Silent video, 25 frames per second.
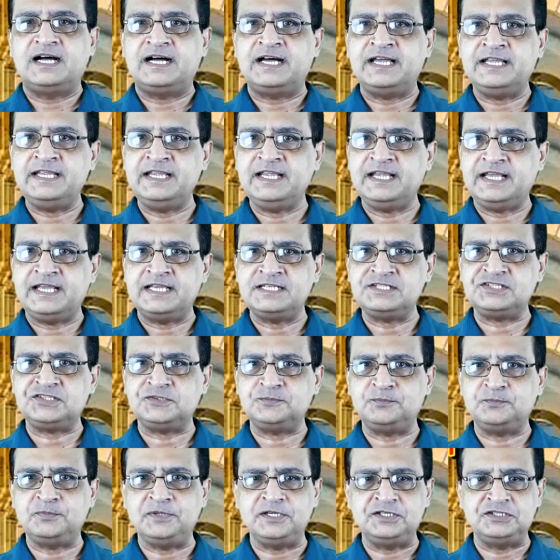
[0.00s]

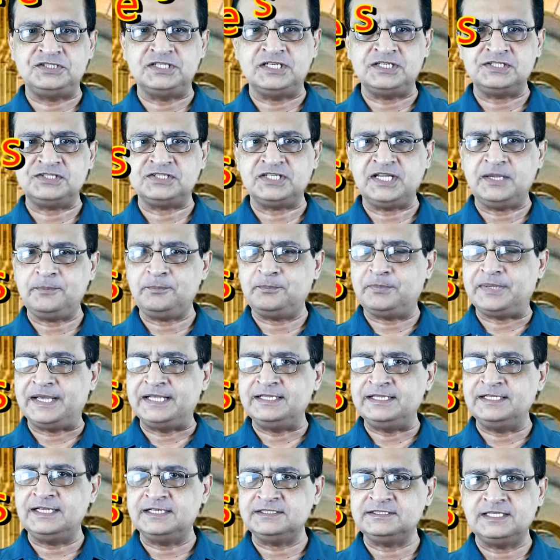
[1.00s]
आईएस पिक्चर्स के
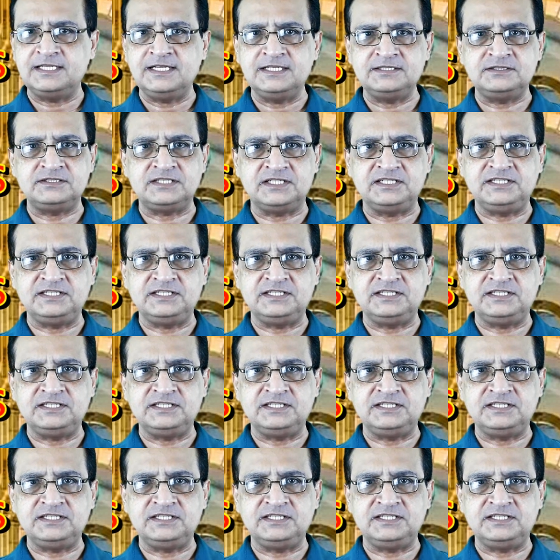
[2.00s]
बैनर तले